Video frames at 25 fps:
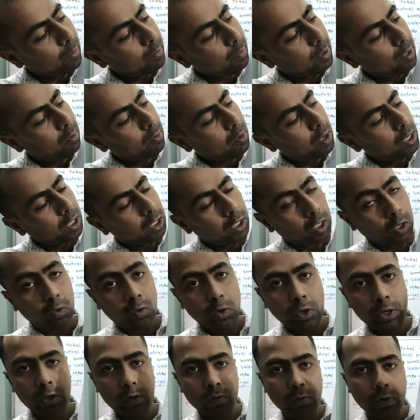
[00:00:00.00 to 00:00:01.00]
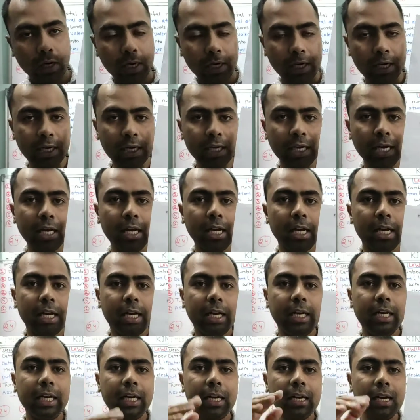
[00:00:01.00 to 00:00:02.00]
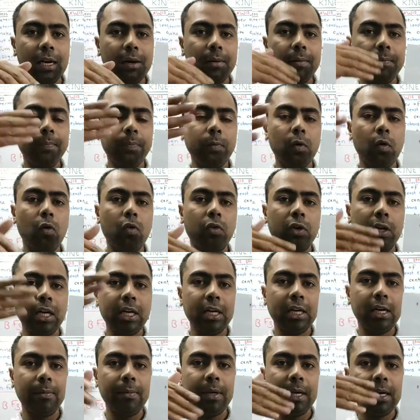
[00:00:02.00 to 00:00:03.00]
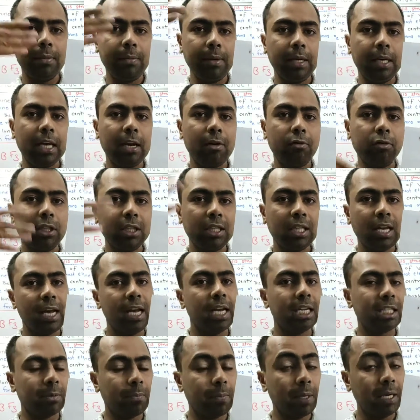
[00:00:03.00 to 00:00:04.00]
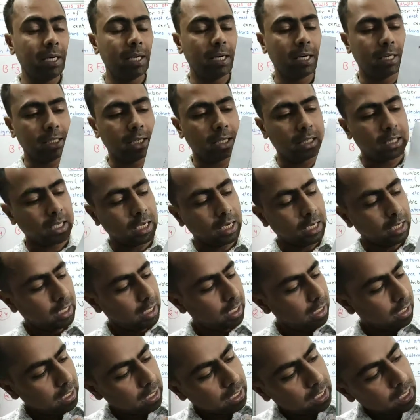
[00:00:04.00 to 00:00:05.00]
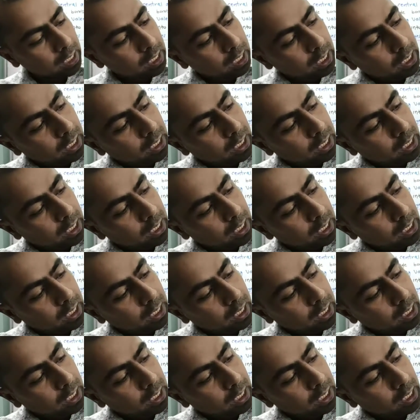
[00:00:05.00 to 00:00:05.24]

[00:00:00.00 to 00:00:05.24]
सल्फर हुआ क्लोरीन हुआ ठीक है इनका ऑक्टेट कभी कभी क्या हो जाता है एक्सपेंड कर जाता है ठीक है